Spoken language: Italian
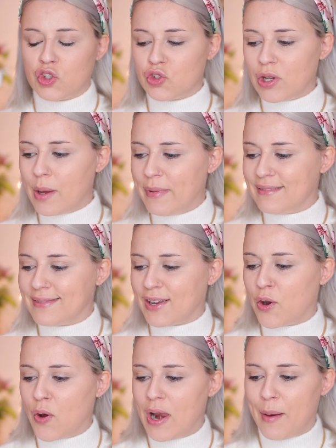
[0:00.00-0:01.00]
solamente
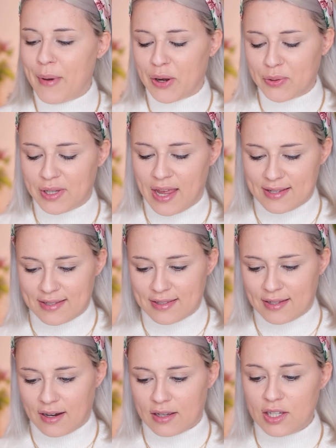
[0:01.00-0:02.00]
con la mano destra.